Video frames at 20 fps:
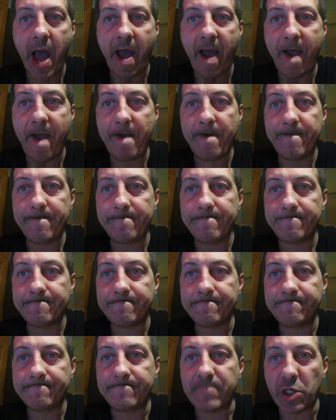
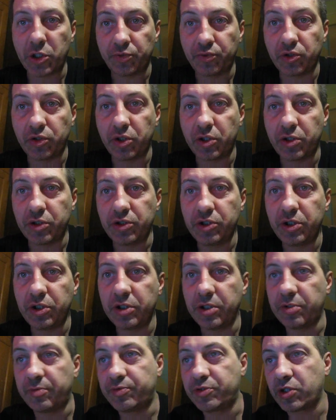Um, choćby do
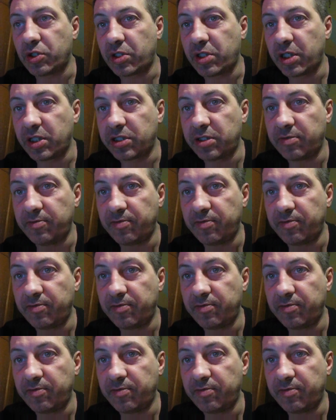rodziny i przy okazji